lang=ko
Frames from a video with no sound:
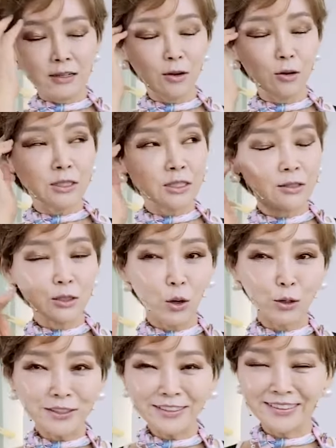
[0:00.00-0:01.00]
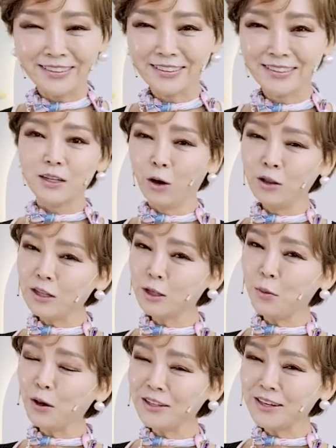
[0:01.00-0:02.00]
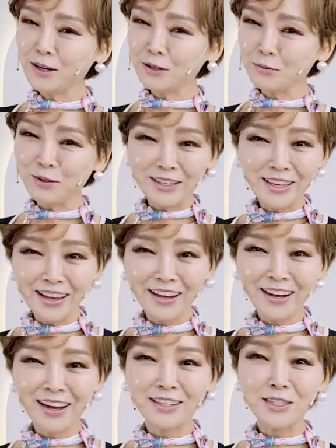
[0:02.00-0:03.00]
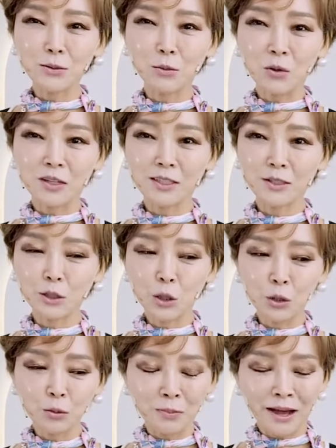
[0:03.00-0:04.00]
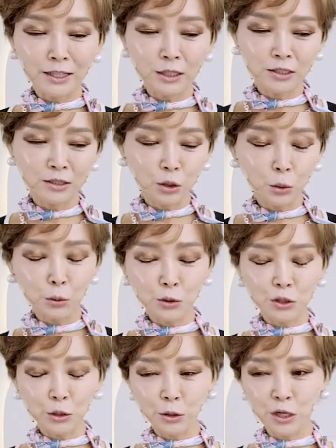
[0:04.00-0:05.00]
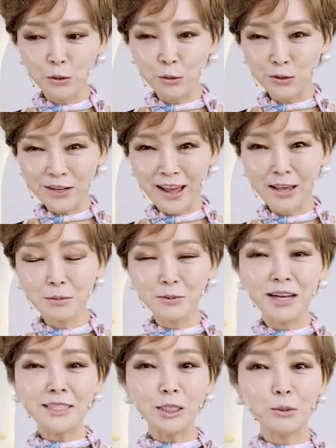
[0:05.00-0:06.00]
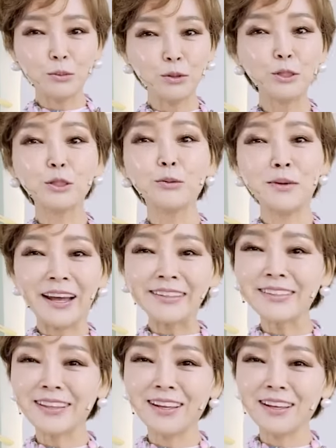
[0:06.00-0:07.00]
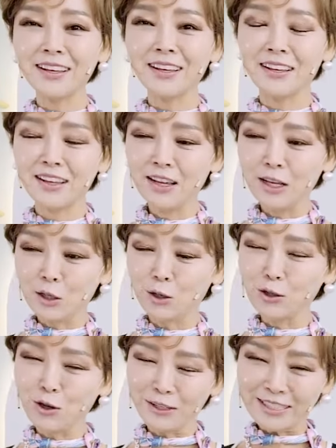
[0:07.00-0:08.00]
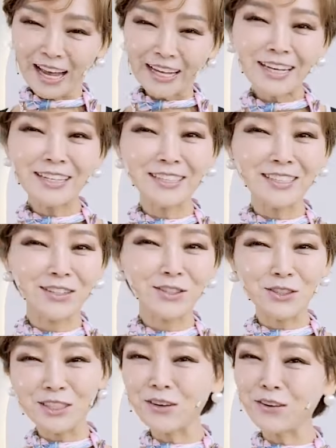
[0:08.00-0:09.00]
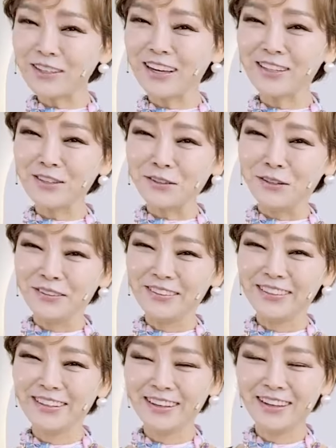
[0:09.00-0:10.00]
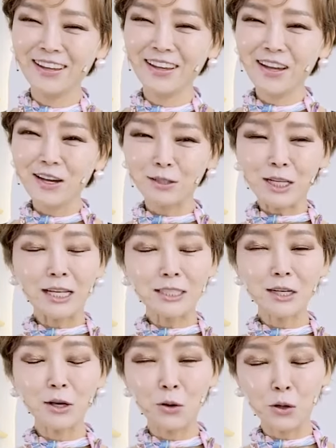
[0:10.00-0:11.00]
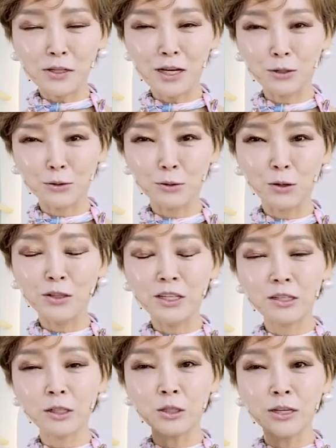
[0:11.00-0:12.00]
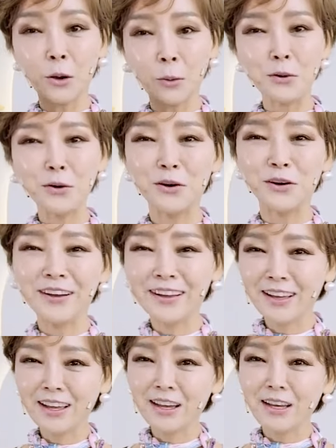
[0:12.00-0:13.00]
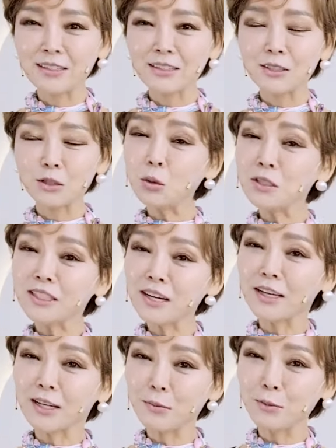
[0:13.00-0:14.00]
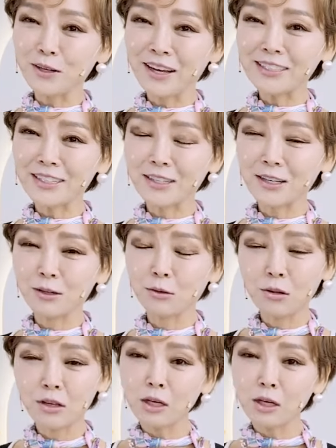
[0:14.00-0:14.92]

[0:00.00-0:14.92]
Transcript: 이런 거 있잖아요. 저는 그 언니들 편이라 그러면 이해가 가는지 모르겠어요. 저는 많은 쇼호스트도 있고 라이브 하시는 분들도 많은데 저는 여기 사장이잖아요. 저 직원이 아니고, 그리고 사장의 권한으로 언니들 등에 업고 솔직하게 리뷰를 하잖아요.